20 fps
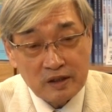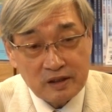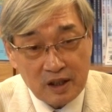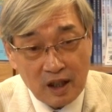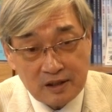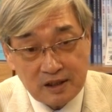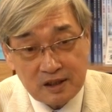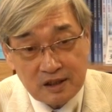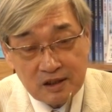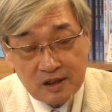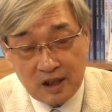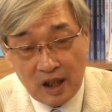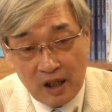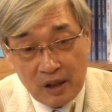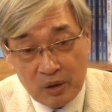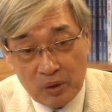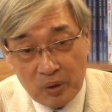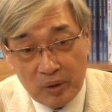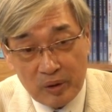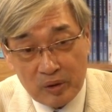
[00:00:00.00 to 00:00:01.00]
他是
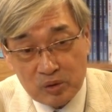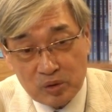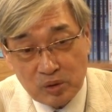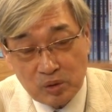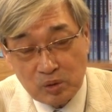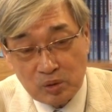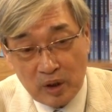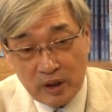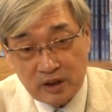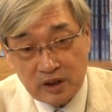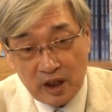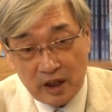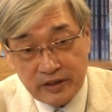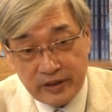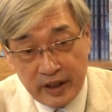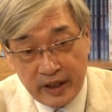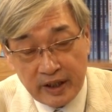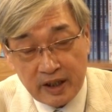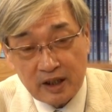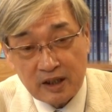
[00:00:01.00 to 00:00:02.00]
战略顾问任
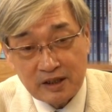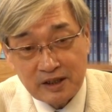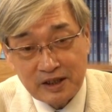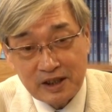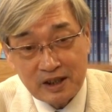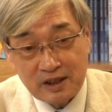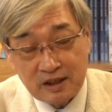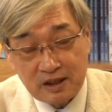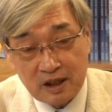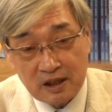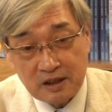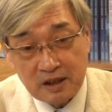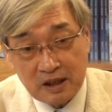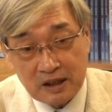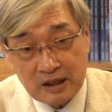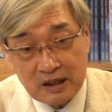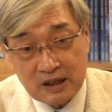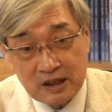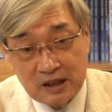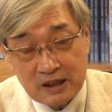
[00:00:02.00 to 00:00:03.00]
内晋升的
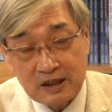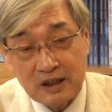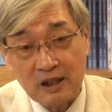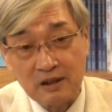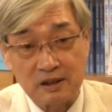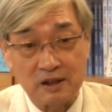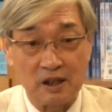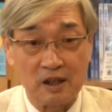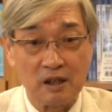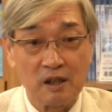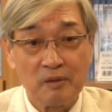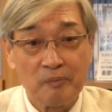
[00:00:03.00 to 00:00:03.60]
一级上将，